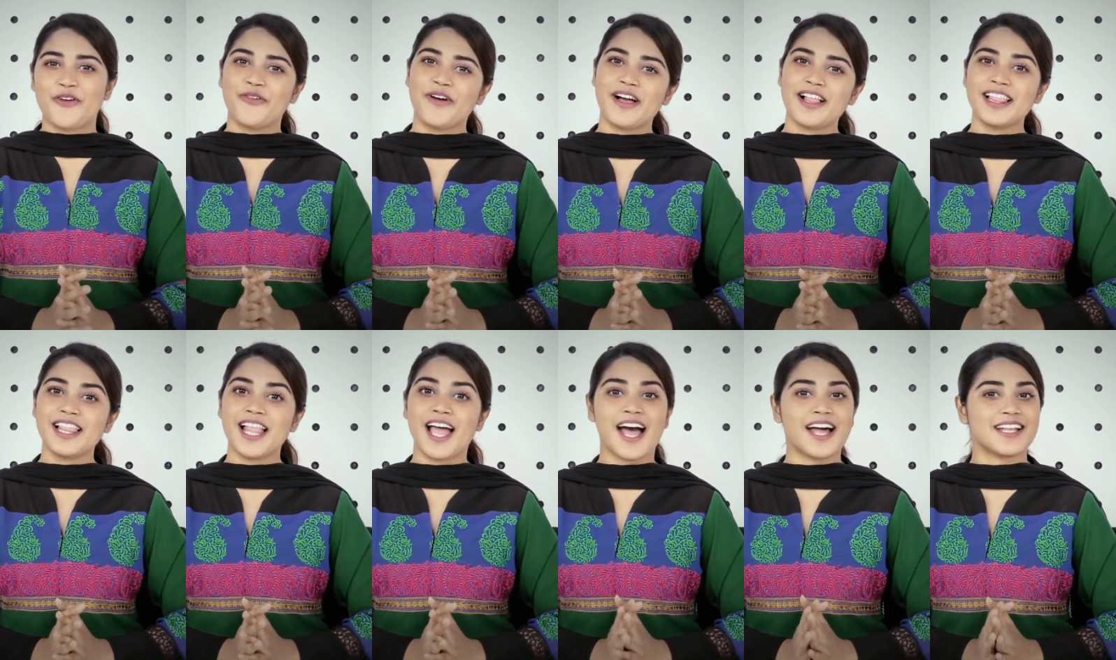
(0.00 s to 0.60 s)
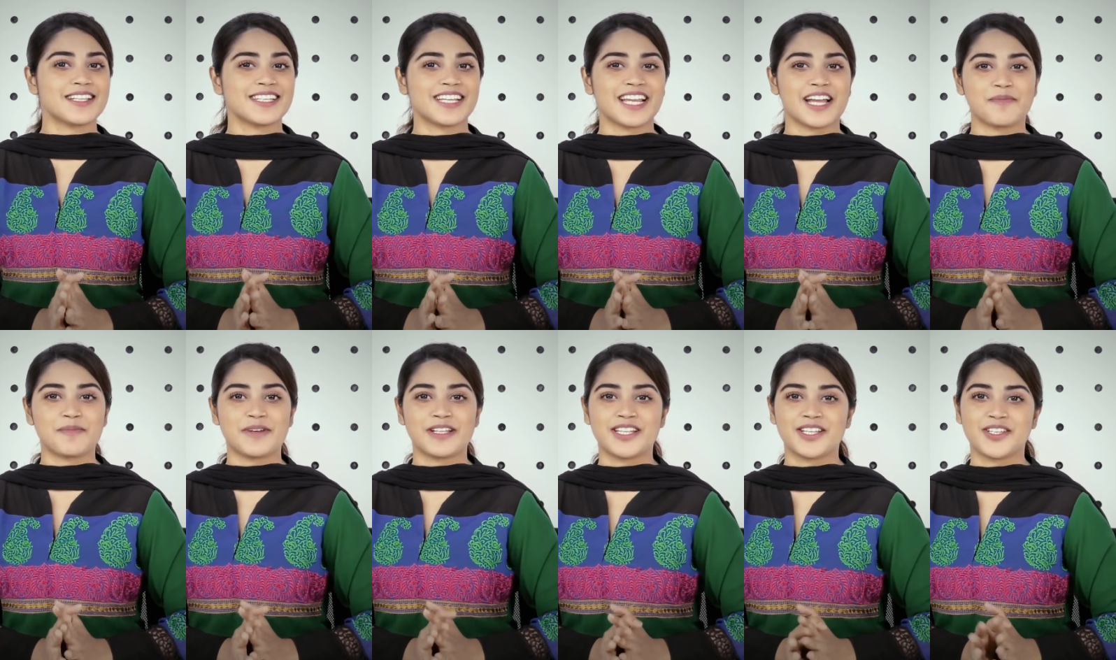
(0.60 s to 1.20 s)
ওয়েল আজকে
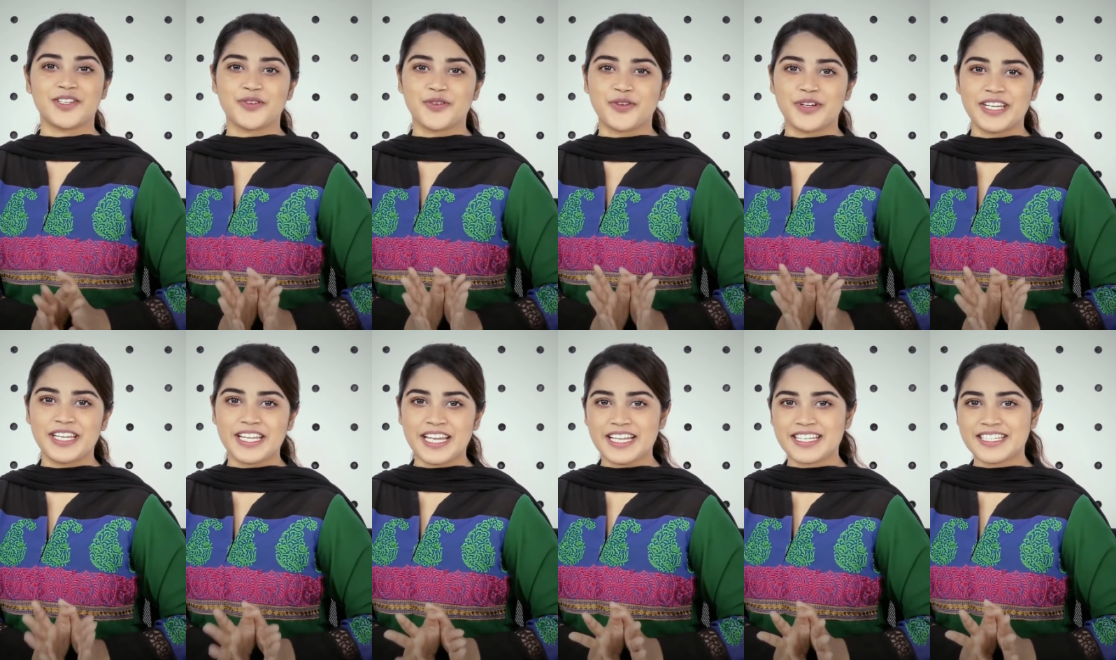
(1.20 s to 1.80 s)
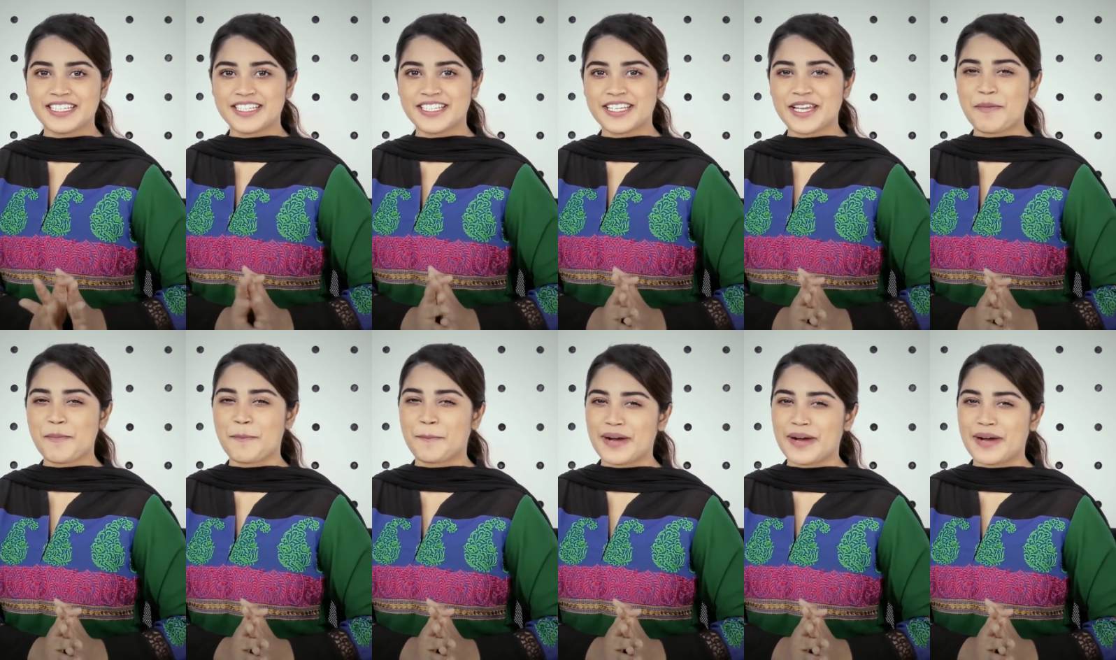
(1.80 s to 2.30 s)
আপনাদের জন্য নিয়ে এসেছি